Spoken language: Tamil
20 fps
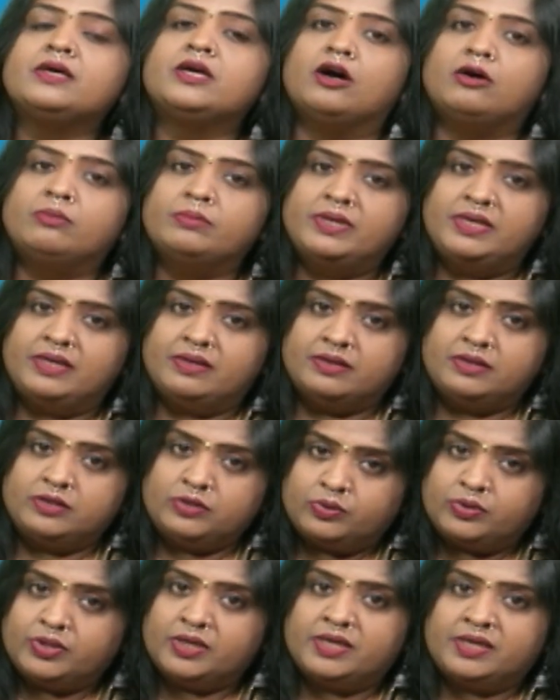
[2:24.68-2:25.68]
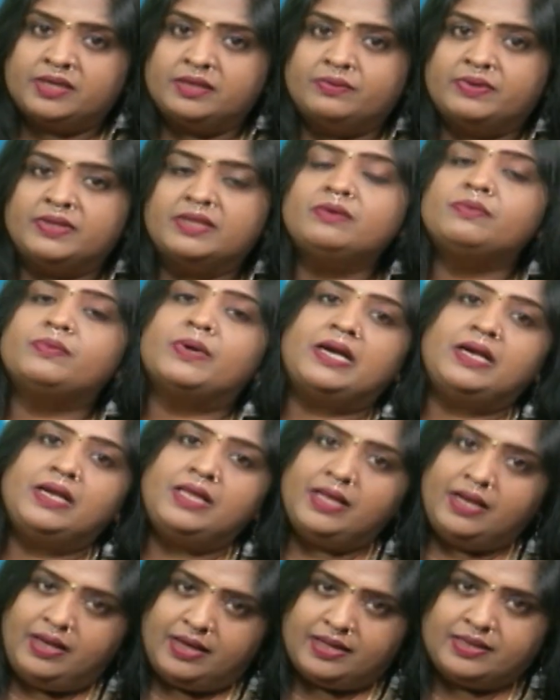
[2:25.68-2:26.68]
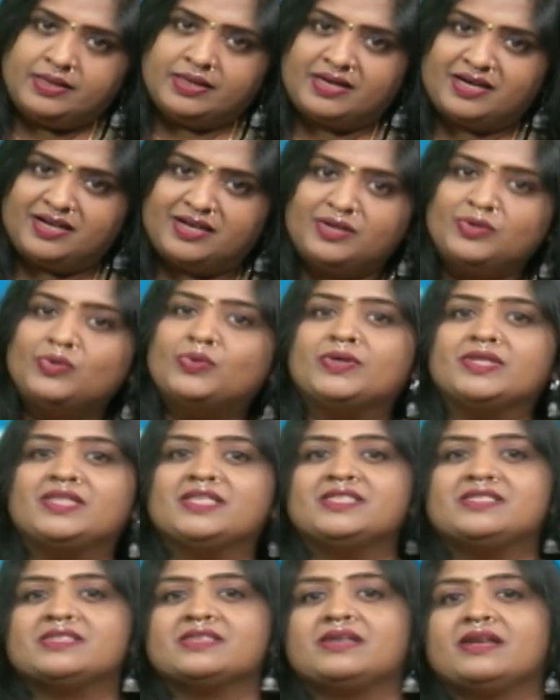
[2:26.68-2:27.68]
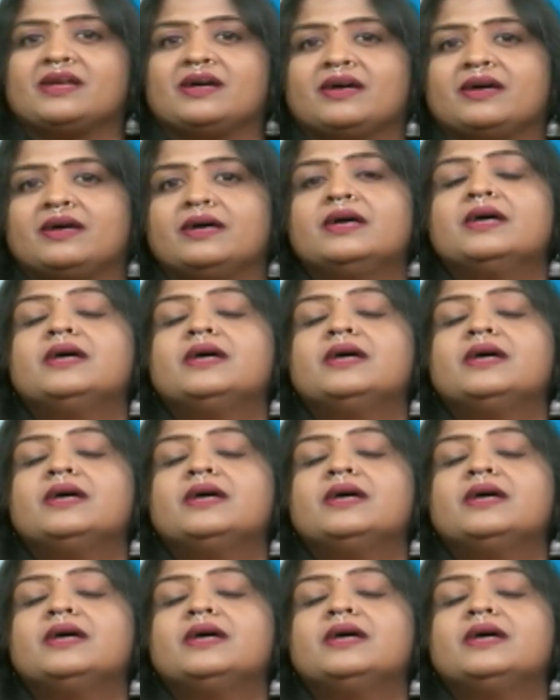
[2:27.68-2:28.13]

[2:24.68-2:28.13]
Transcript: கவர்மெண்ட் வந்து கொடுக்கறது வந்து வட்டி இல்லாத கடன் கொடுத்துட்ருக்குறாங்க